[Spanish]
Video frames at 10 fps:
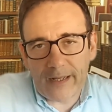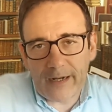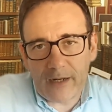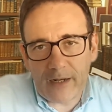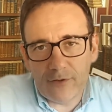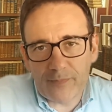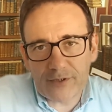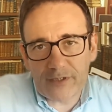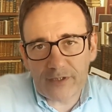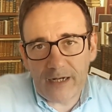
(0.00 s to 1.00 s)
a los presos
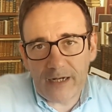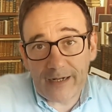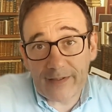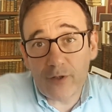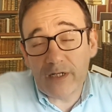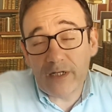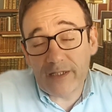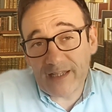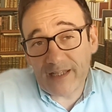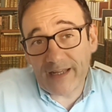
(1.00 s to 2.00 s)
en la cárcel con la idea
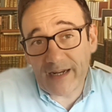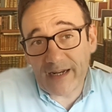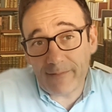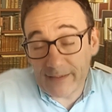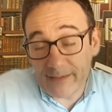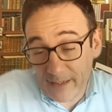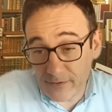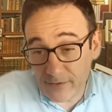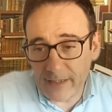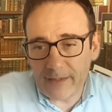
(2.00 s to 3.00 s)
de rehabilitarlos.
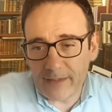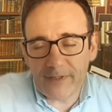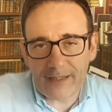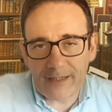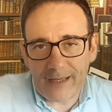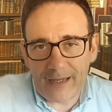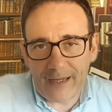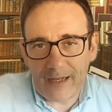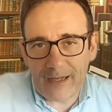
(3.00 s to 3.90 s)
Ahí empieza ya